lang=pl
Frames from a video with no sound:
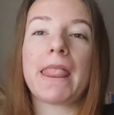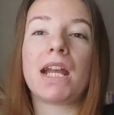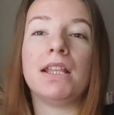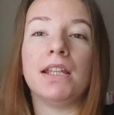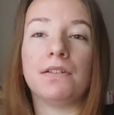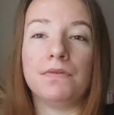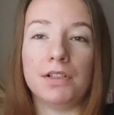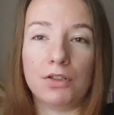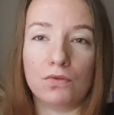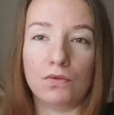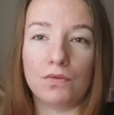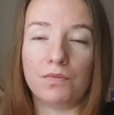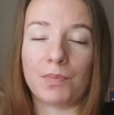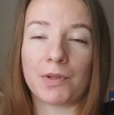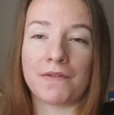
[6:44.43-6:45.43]

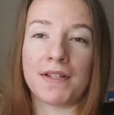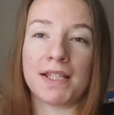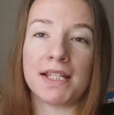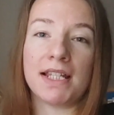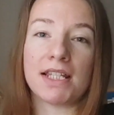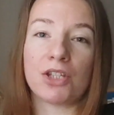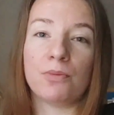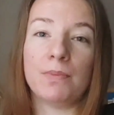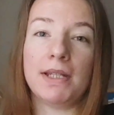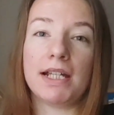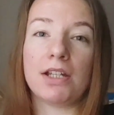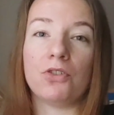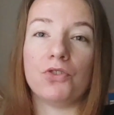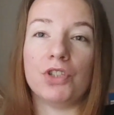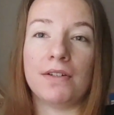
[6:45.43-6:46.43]
nawyku, wprowadzenia sobie
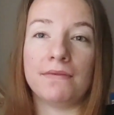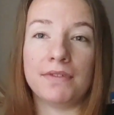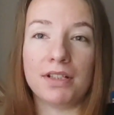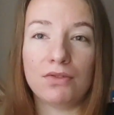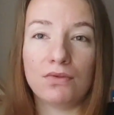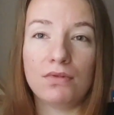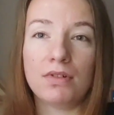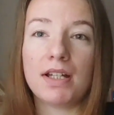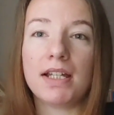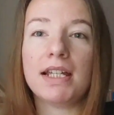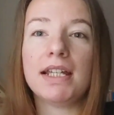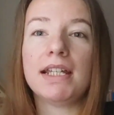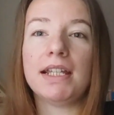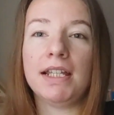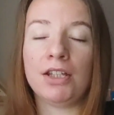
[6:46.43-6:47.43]
jakiegoś nawyku
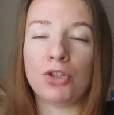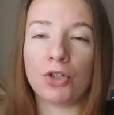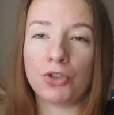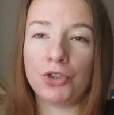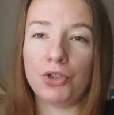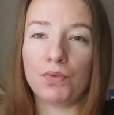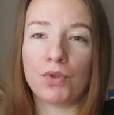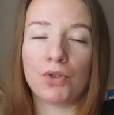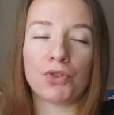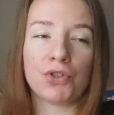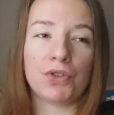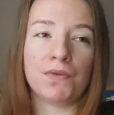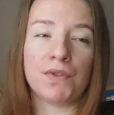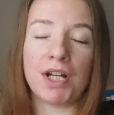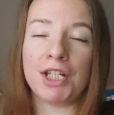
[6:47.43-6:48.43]
i to się
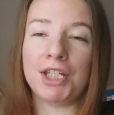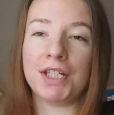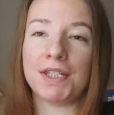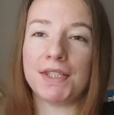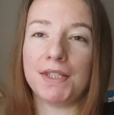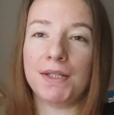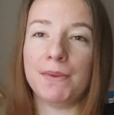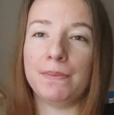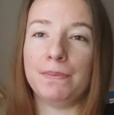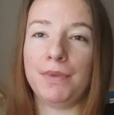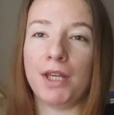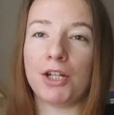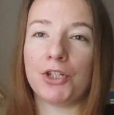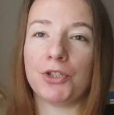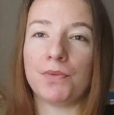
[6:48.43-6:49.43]
łączy właśnie z tym
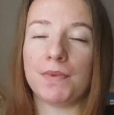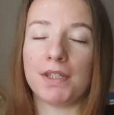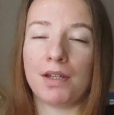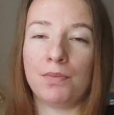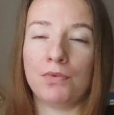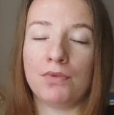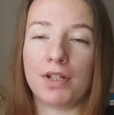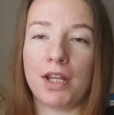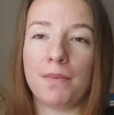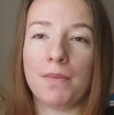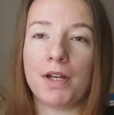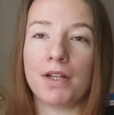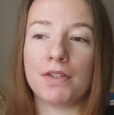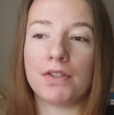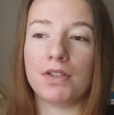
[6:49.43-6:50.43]
pierwszym, z epukiem
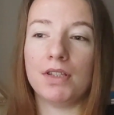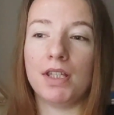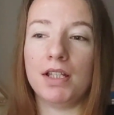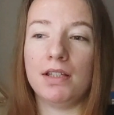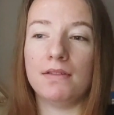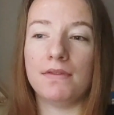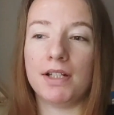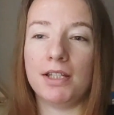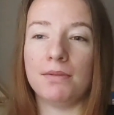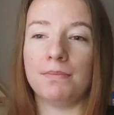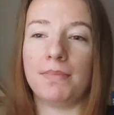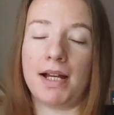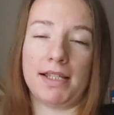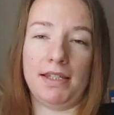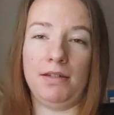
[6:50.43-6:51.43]
e, z odnajdywaniem
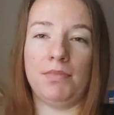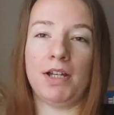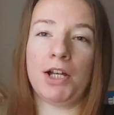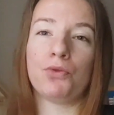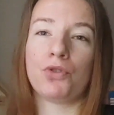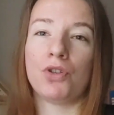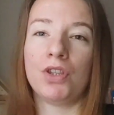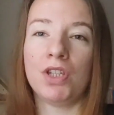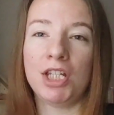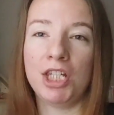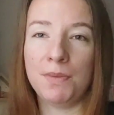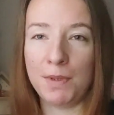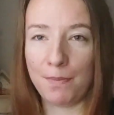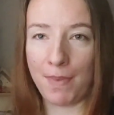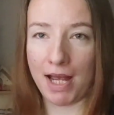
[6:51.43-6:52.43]
pasji, bo jak już
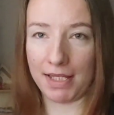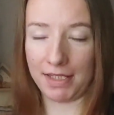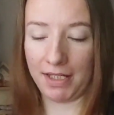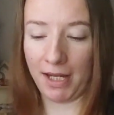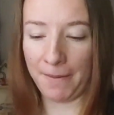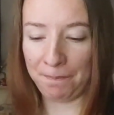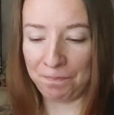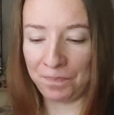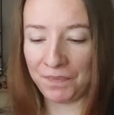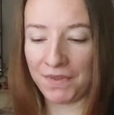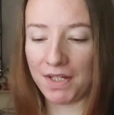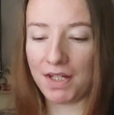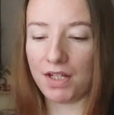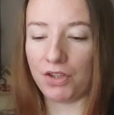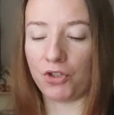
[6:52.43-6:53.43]
odnajdziemy pasję,
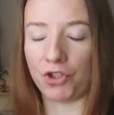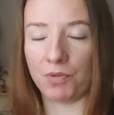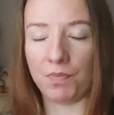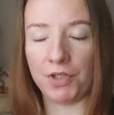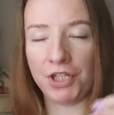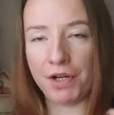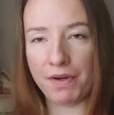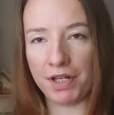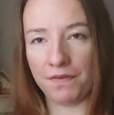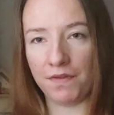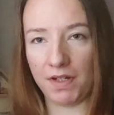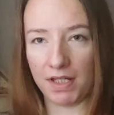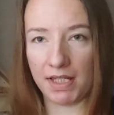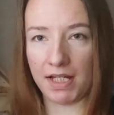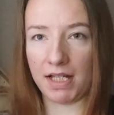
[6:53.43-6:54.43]
to żeby działać w
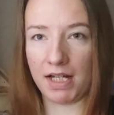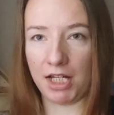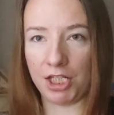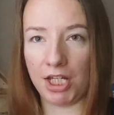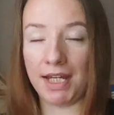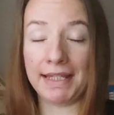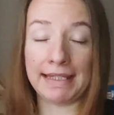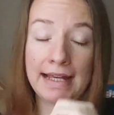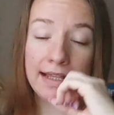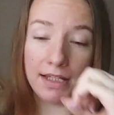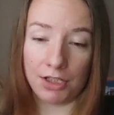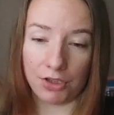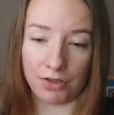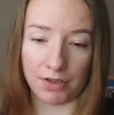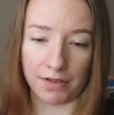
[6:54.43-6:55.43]
jej zakresie i
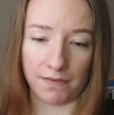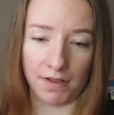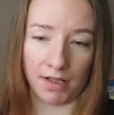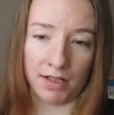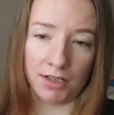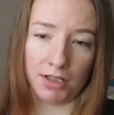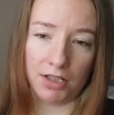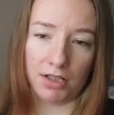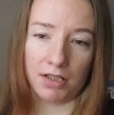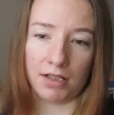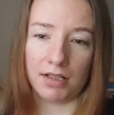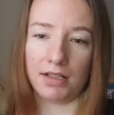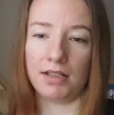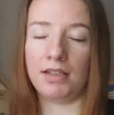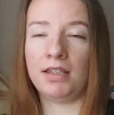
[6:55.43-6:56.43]
dalej się rozwijać,
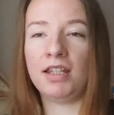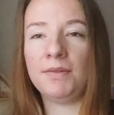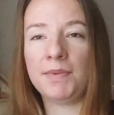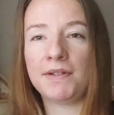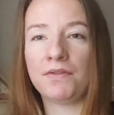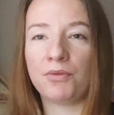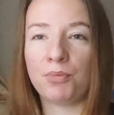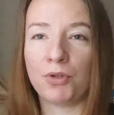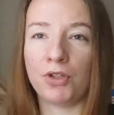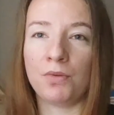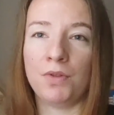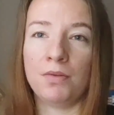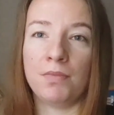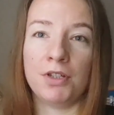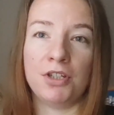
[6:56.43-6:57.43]

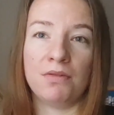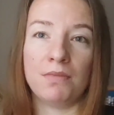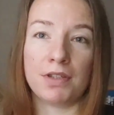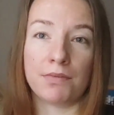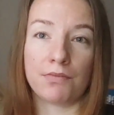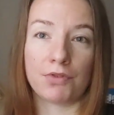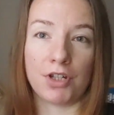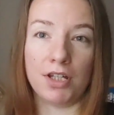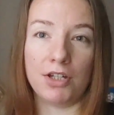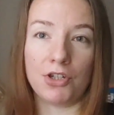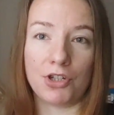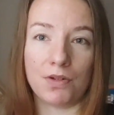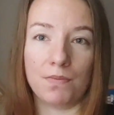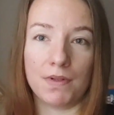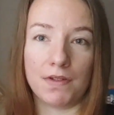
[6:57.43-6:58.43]
najprawdopodobniej będziemy zmuszeni,
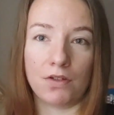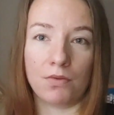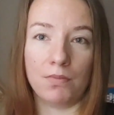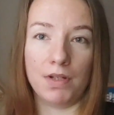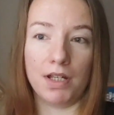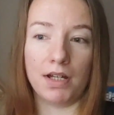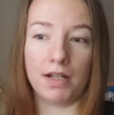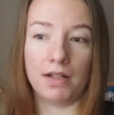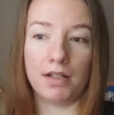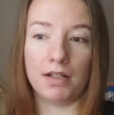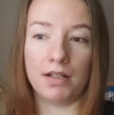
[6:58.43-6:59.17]
żeby sobie